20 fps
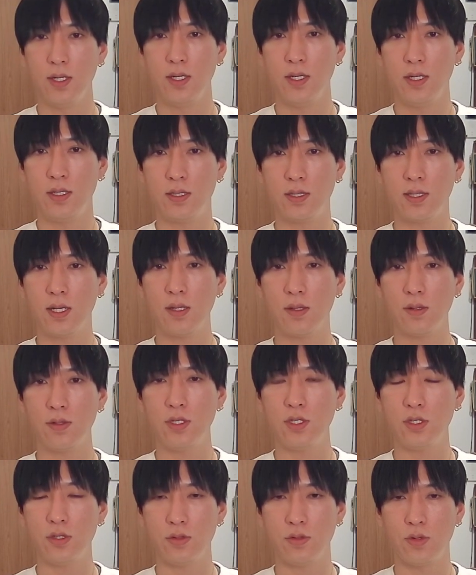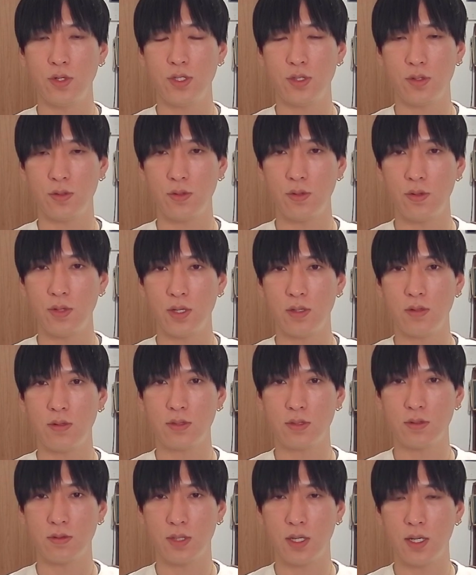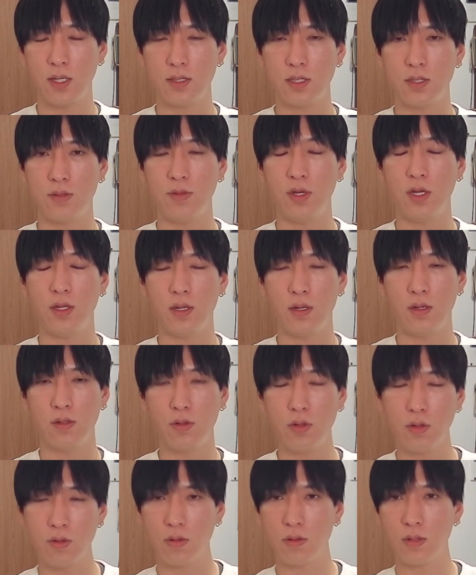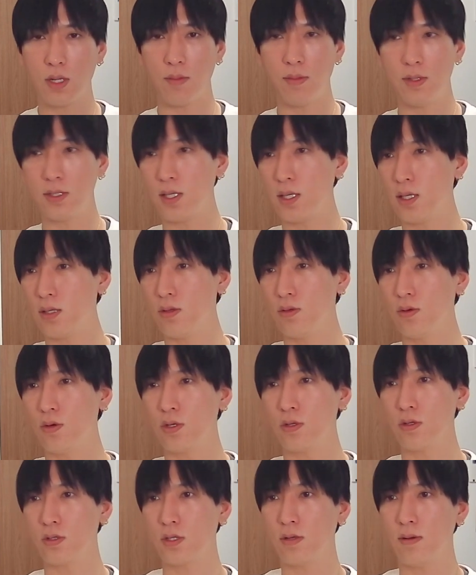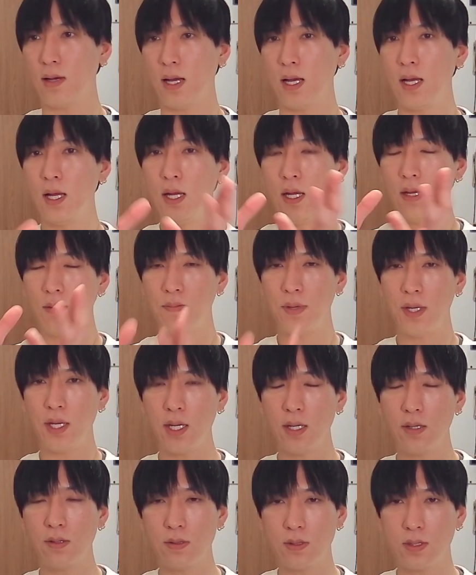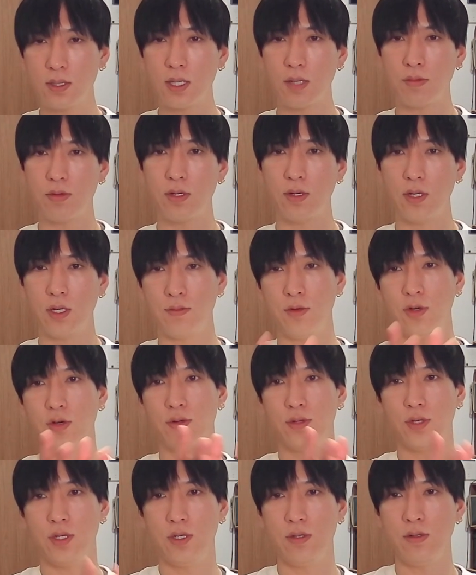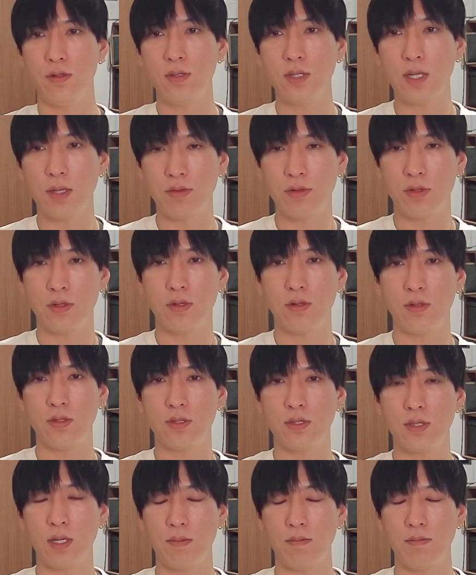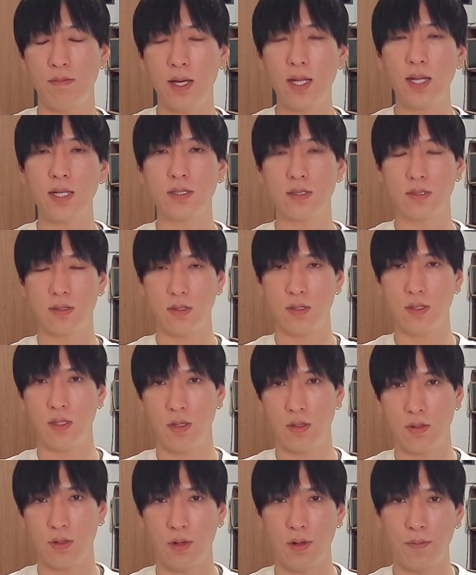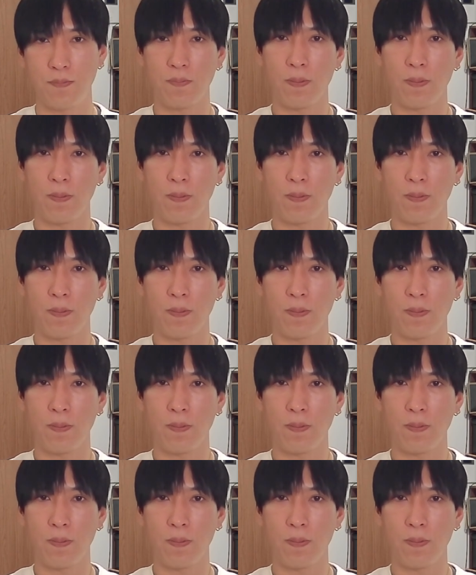5日と25日のゴールデンクロスの形成を見えてる。ということは目先の動きとしては、米国株よりも日本株の優位性はまだ続いてると。